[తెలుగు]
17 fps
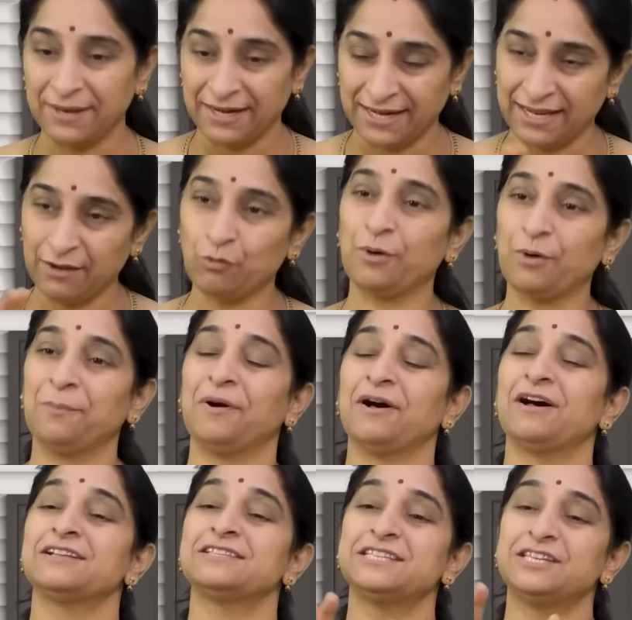మనకి ఒక
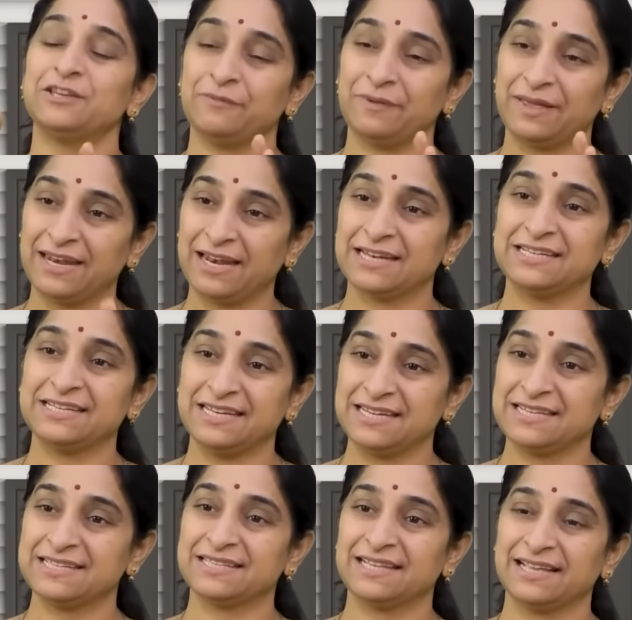పాజిటివ్
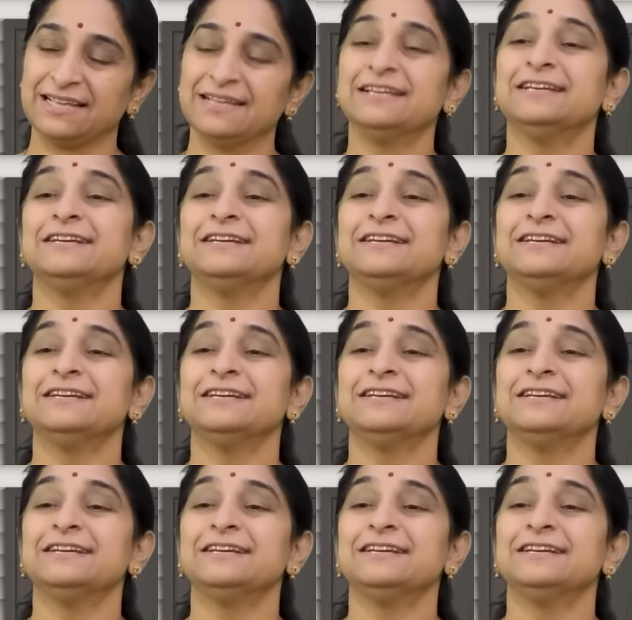ఎనర్జీని ఇస్తాయి